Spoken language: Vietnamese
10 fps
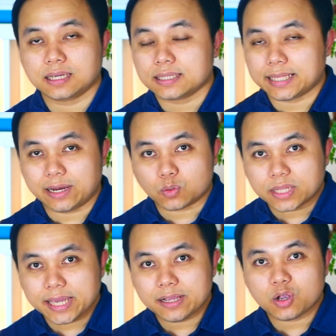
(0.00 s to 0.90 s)
thì đầu
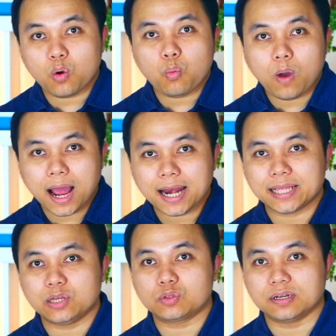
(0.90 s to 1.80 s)
tiên có quá là
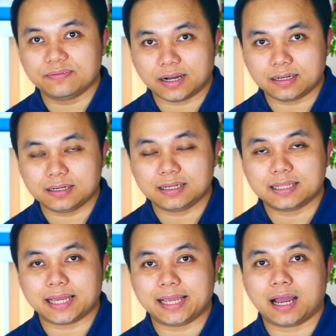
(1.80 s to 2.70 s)
nhiều từ vựng
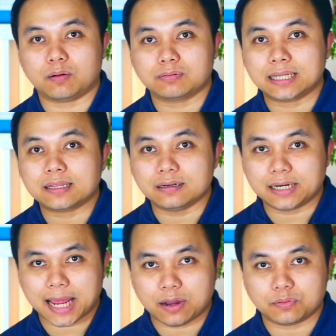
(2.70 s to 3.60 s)
thì học cái từ
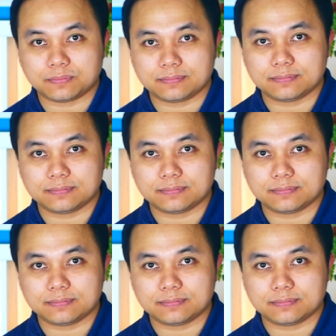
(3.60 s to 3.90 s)
nào